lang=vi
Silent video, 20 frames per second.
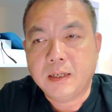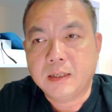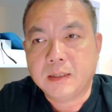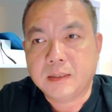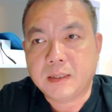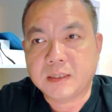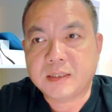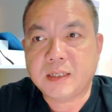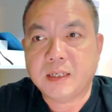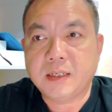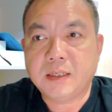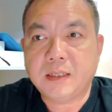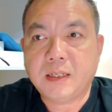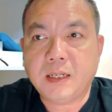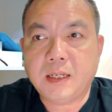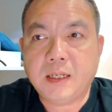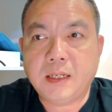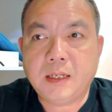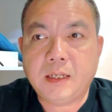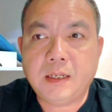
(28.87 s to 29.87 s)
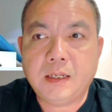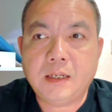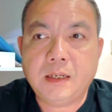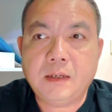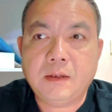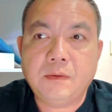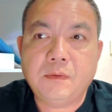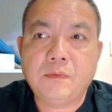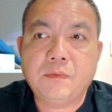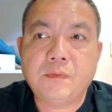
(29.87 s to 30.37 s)
Thực sự thì
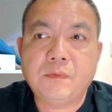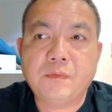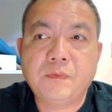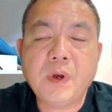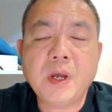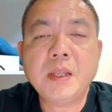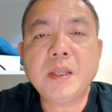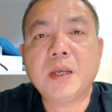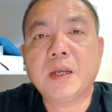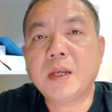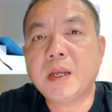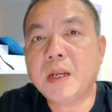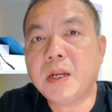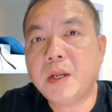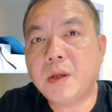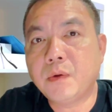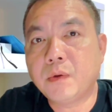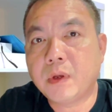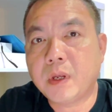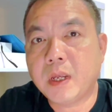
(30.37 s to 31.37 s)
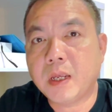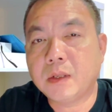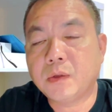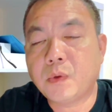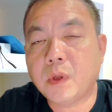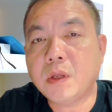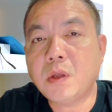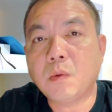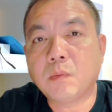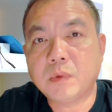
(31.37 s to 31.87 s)
với những cái điều kiện
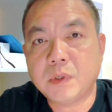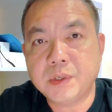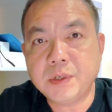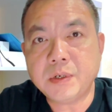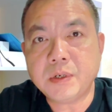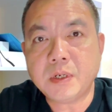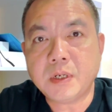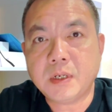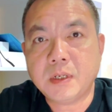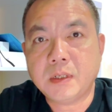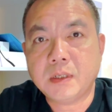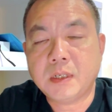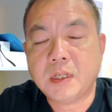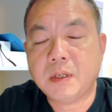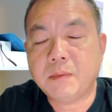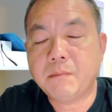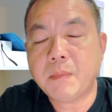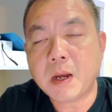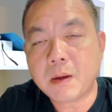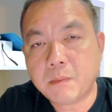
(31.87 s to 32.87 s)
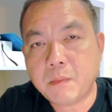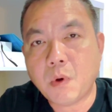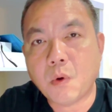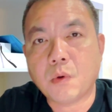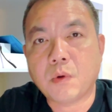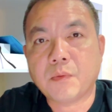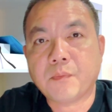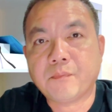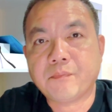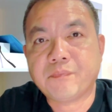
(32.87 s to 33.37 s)
tuyển dụng trước thì bắt
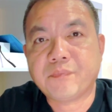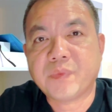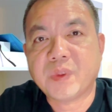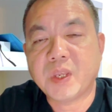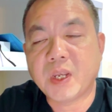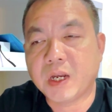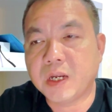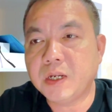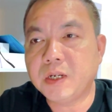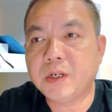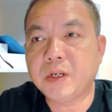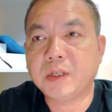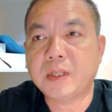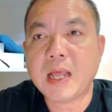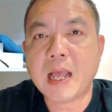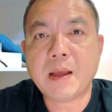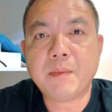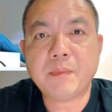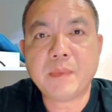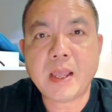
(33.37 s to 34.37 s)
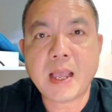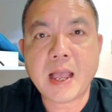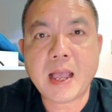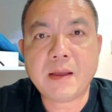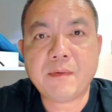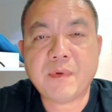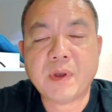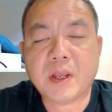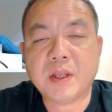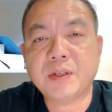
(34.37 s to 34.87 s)
buộc những người tham
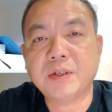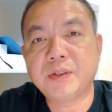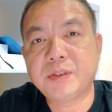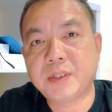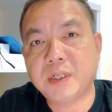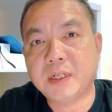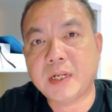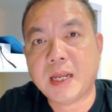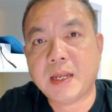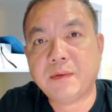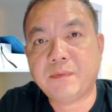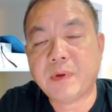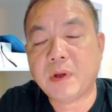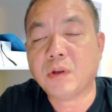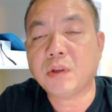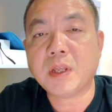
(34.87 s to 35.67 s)
gia về cái chương trình này phải có